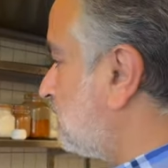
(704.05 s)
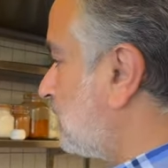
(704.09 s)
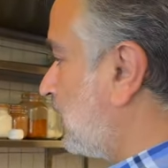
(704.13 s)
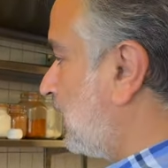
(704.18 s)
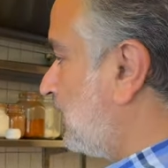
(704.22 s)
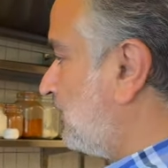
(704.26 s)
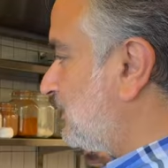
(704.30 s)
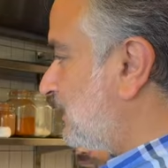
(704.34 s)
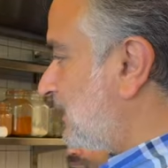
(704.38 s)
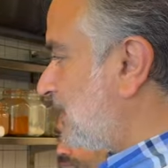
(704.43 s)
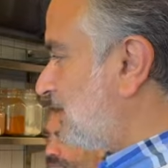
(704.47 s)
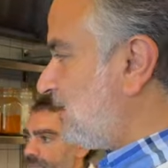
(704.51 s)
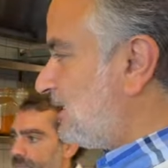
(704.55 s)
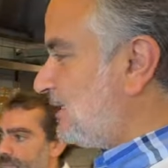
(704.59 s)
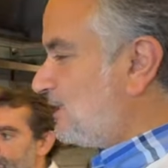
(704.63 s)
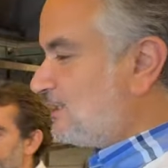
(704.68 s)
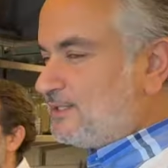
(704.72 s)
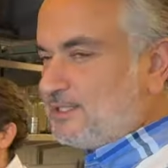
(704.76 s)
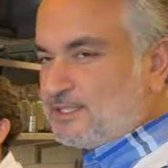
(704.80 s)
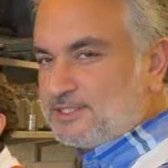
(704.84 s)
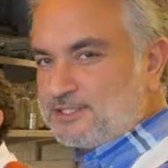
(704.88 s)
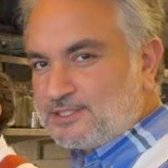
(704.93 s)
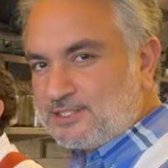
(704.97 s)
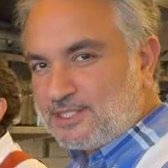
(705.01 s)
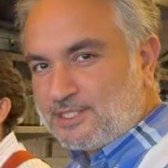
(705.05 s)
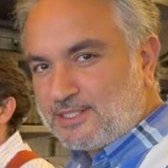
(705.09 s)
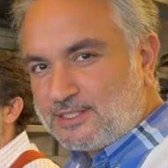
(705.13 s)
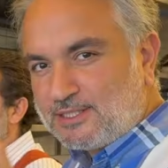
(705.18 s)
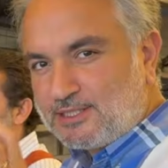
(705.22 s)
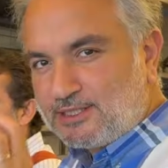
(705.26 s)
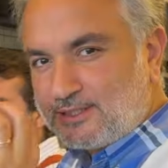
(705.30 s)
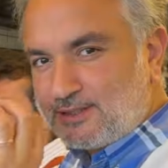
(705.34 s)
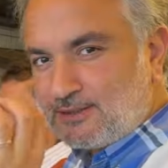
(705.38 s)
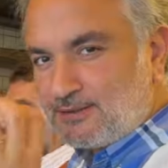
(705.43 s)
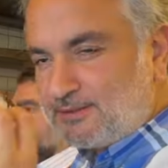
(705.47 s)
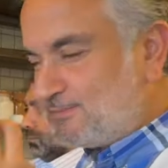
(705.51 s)
عم بتخيل قديش
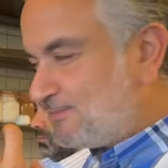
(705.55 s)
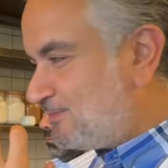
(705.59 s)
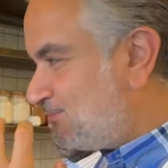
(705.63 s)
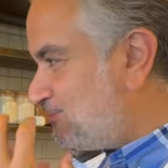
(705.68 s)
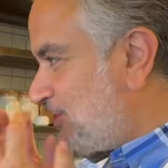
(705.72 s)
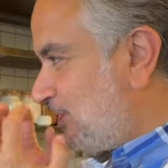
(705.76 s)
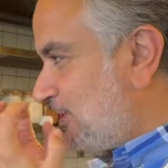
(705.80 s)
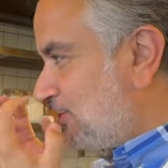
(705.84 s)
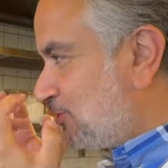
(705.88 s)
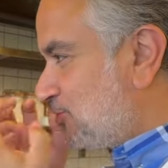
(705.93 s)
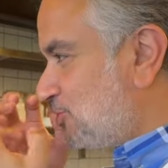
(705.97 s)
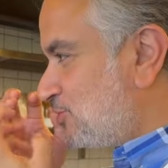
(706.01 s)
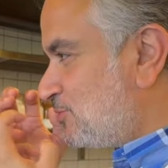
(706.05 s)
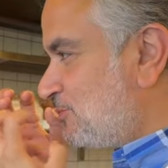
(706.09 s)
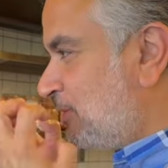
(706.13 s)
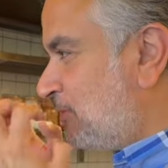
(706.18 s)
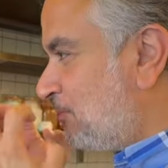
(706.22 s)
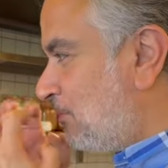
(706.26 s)
تقرش من